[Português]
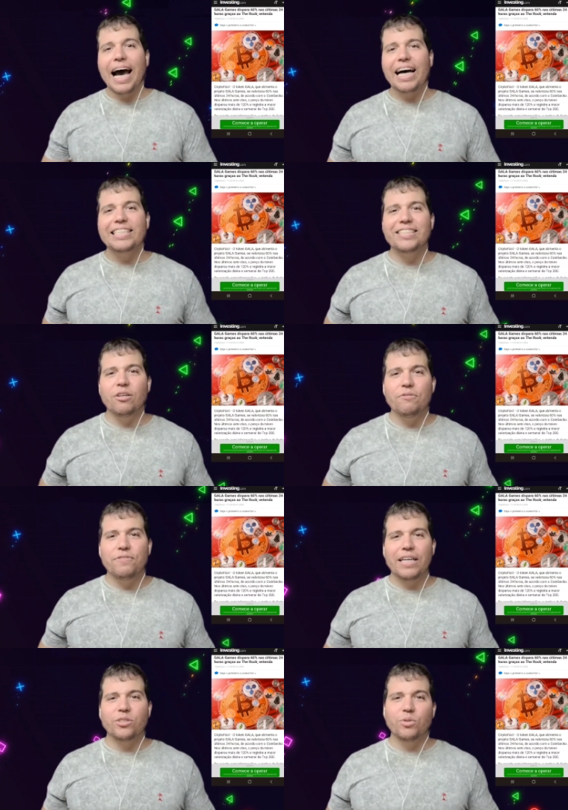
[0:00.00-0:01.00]
A ação
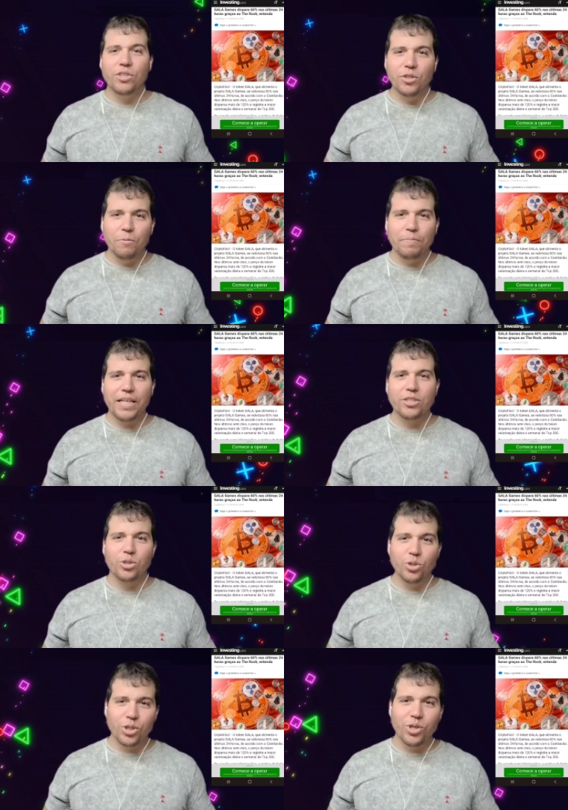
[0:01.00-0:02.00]
faz com que o
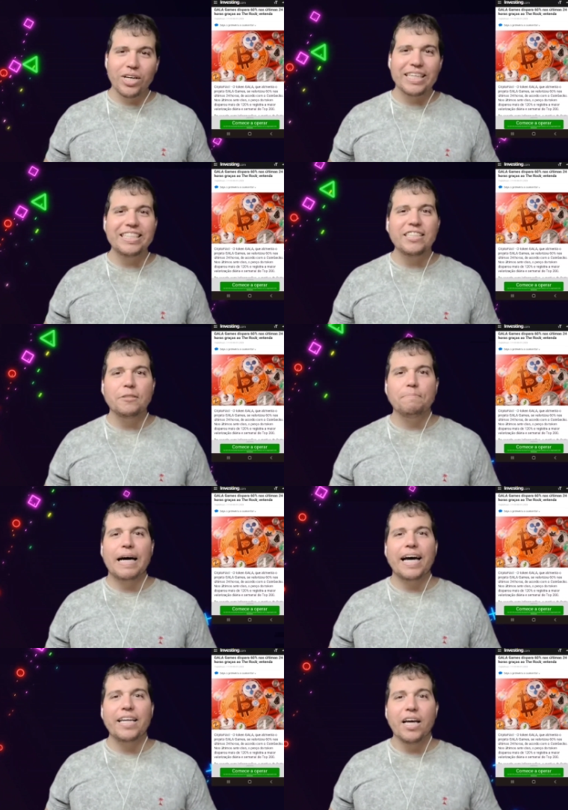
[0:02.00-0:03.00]
preço do token
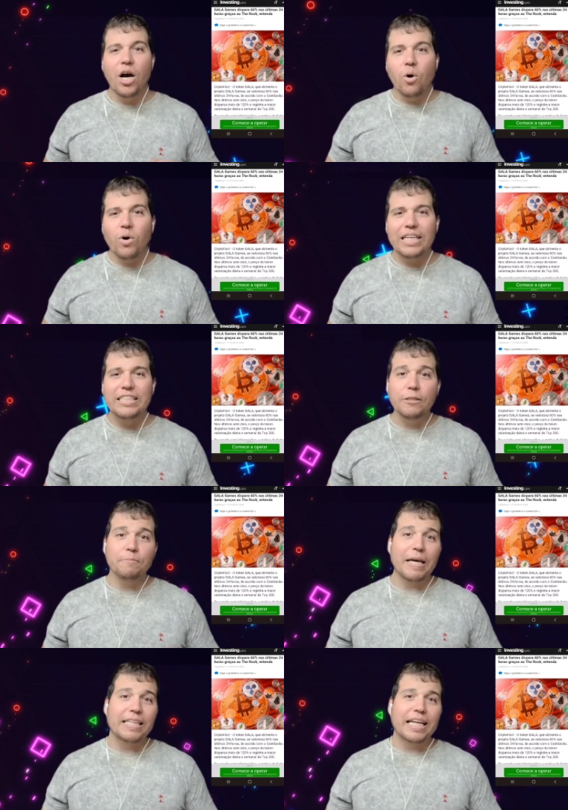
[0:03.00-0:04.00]
dispare com as
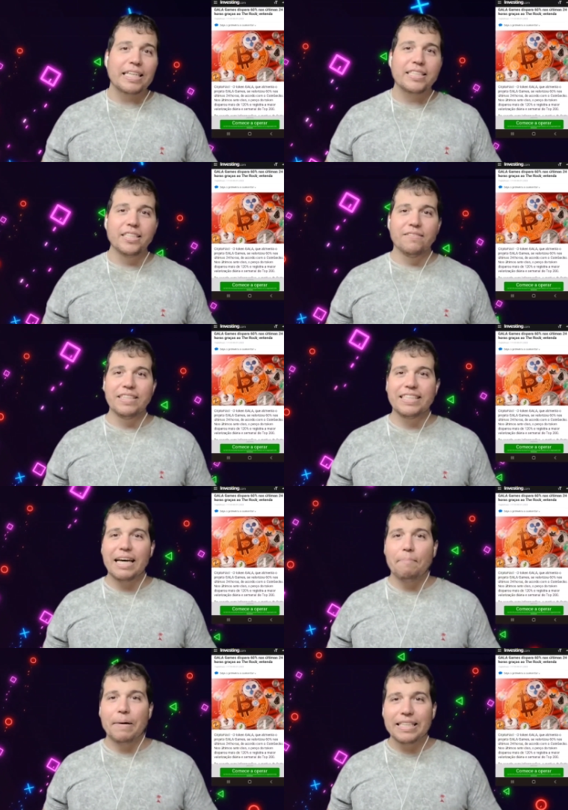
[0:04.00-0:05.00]
expectativas
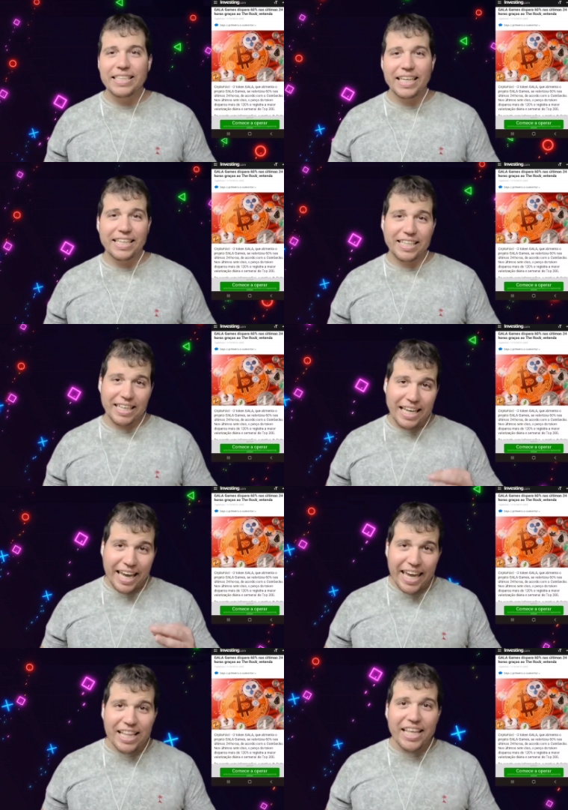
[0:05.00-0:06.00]
da parceria,
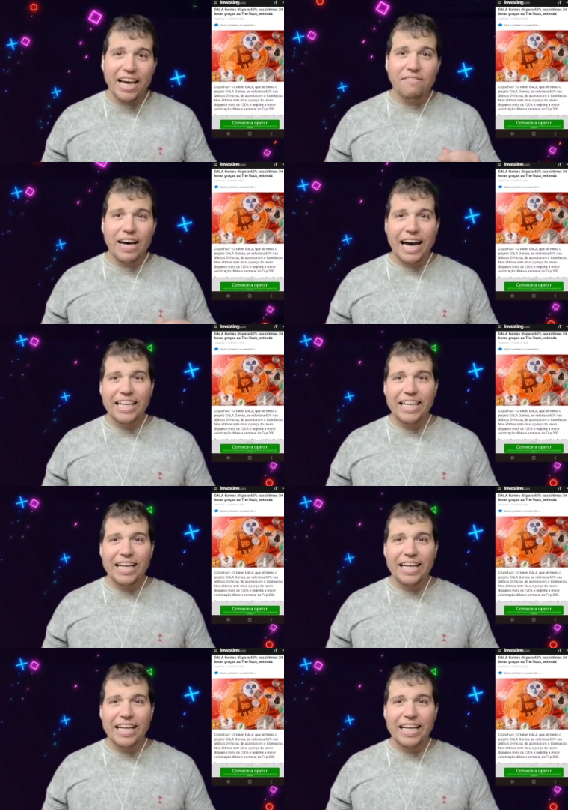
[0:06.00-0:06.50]
eleva